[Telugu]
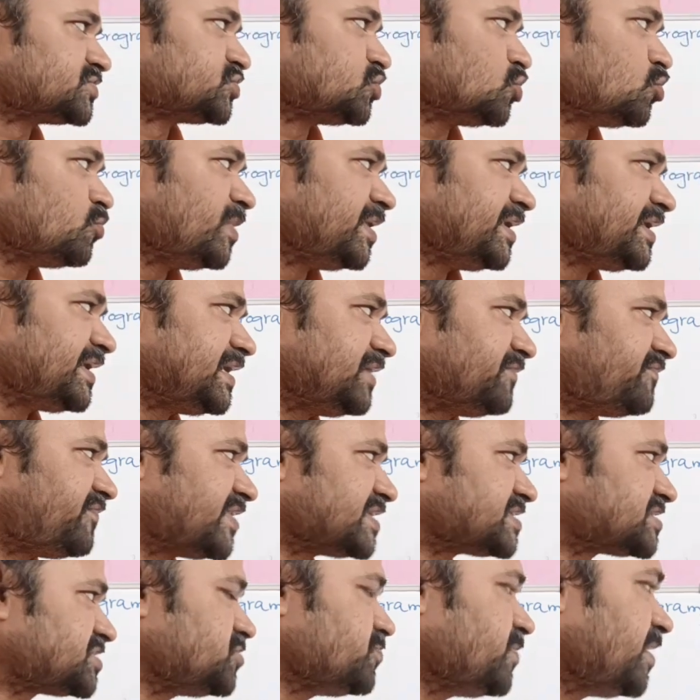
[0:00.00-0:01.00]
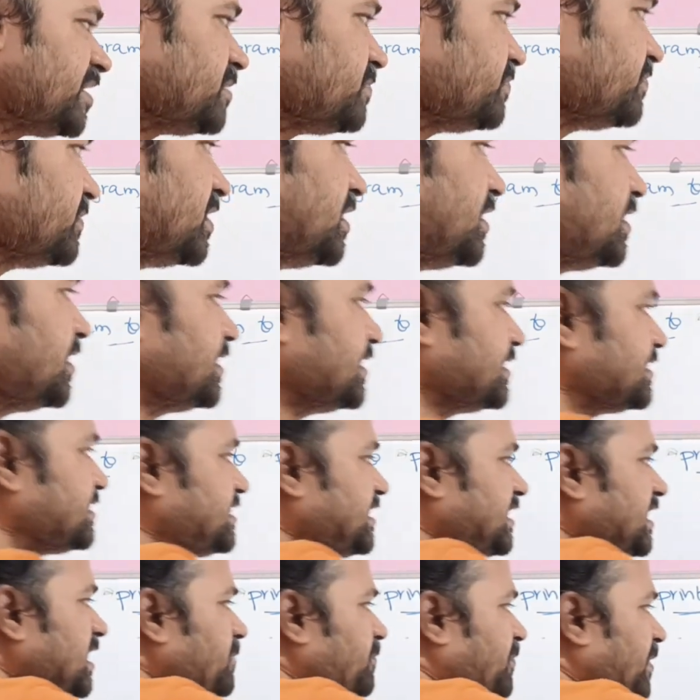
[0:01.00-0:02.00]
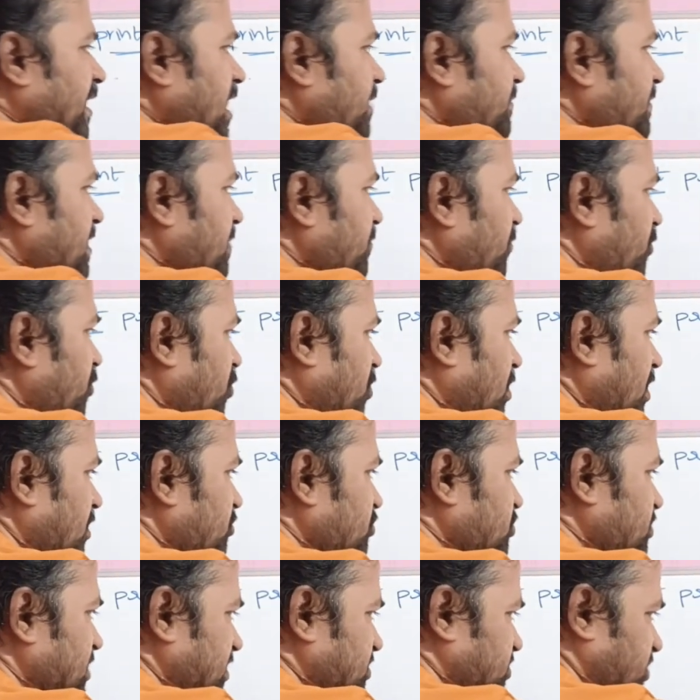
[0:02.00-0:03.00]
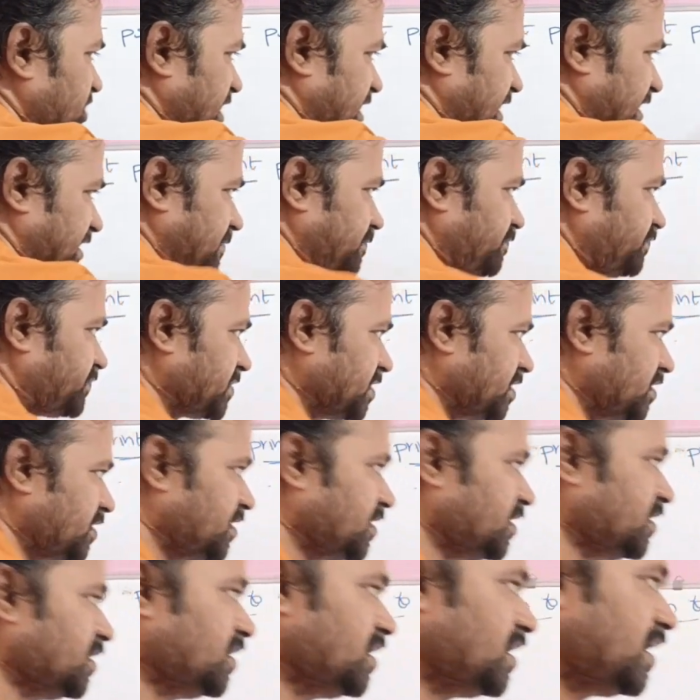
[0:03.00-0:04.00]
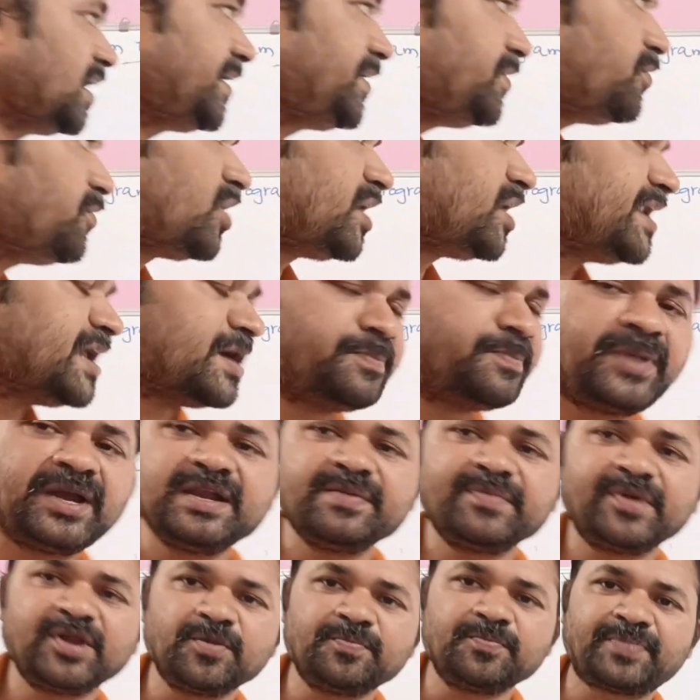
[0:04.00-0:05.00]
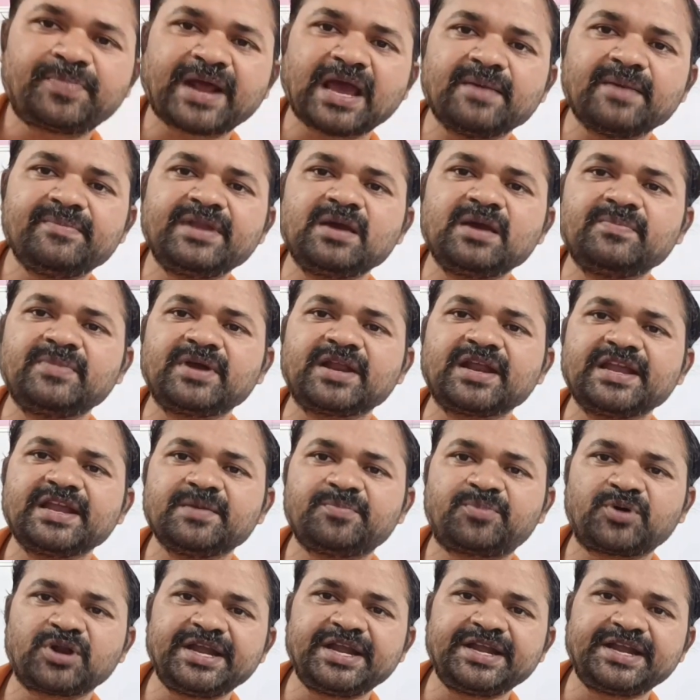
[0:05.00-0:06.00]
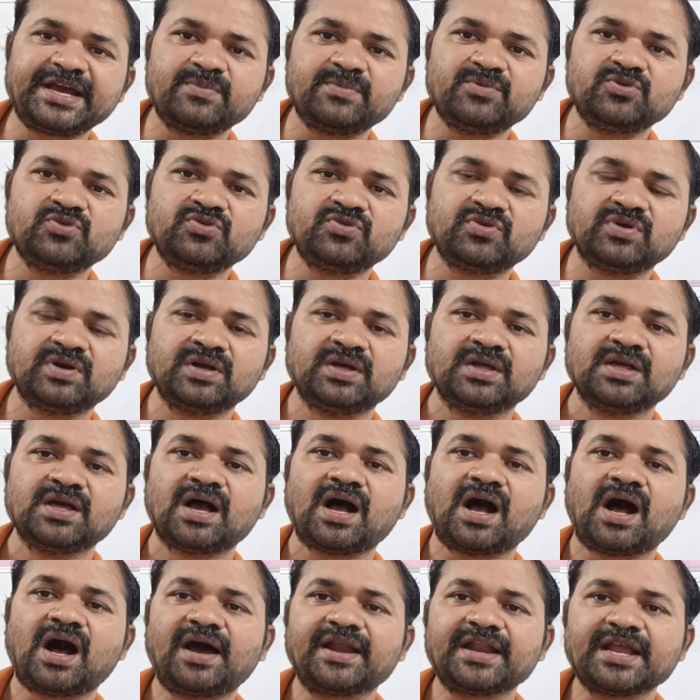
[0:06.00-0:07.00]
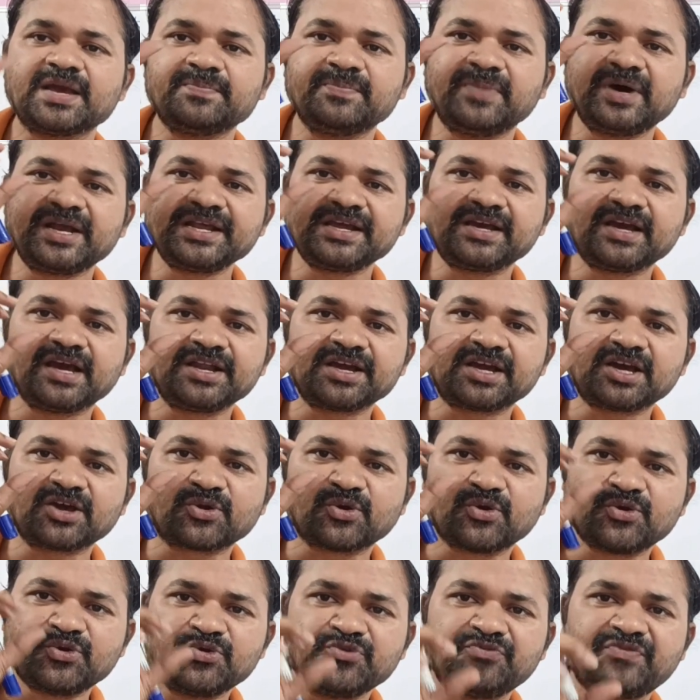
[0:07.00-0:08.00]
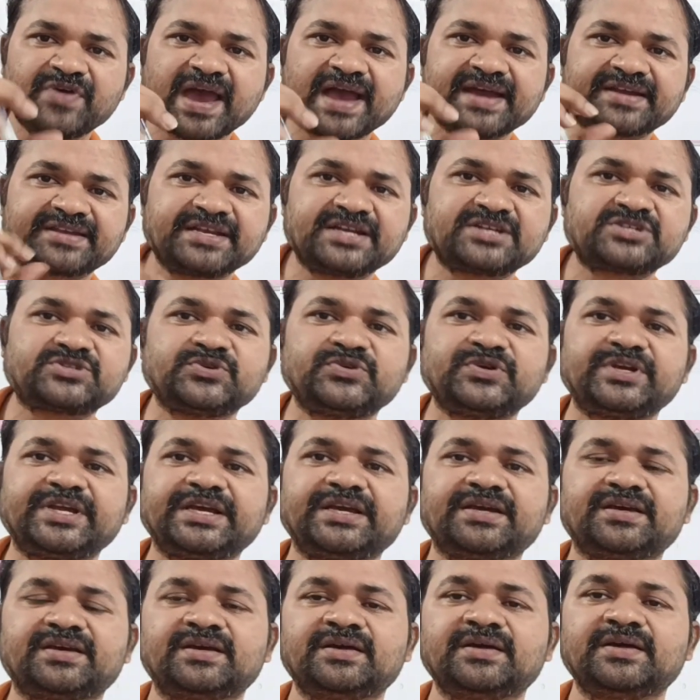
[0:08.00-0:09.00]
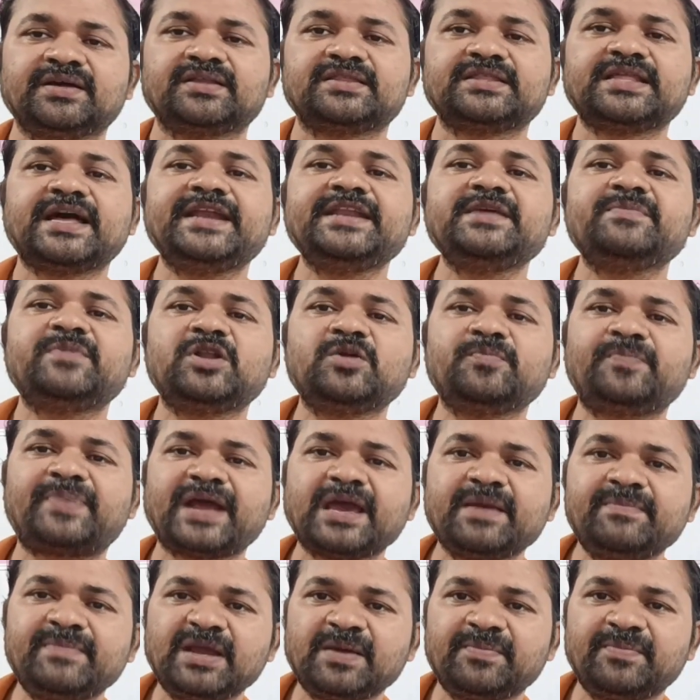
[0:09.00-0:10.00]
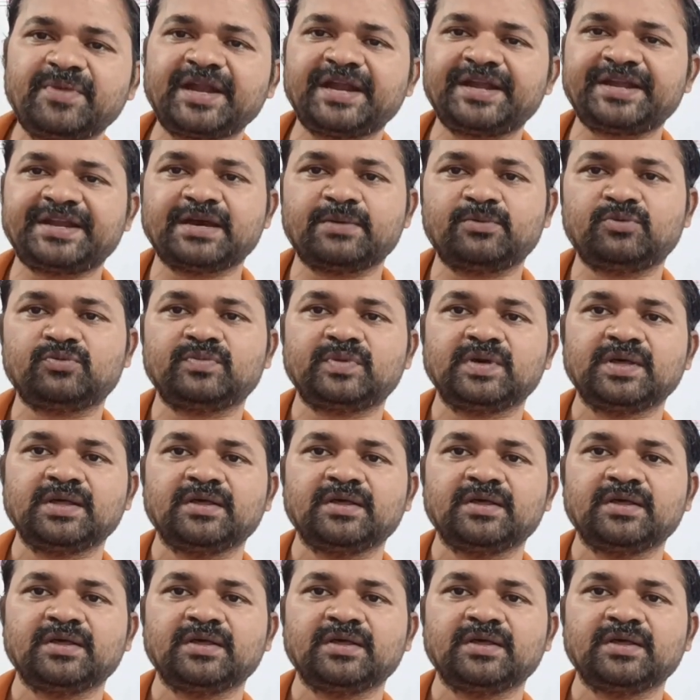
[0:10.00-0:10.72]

సో మనకి ఫస్ట్ మనం త్రీ ప్రైమ్ నెంబరు కాదు చెక్ చేయాలి అంటే ఒక నెంబర్ని మనం ప్రైమ్ నెంబర్ అని ఎప్పుడు అంటాము ఆ నెంబర్కి కనుక రెండు ఫ్యాక్టర్స్ ఉంటే దాన్ని మనం ప్రైమ్ నెంబర్ అంటాము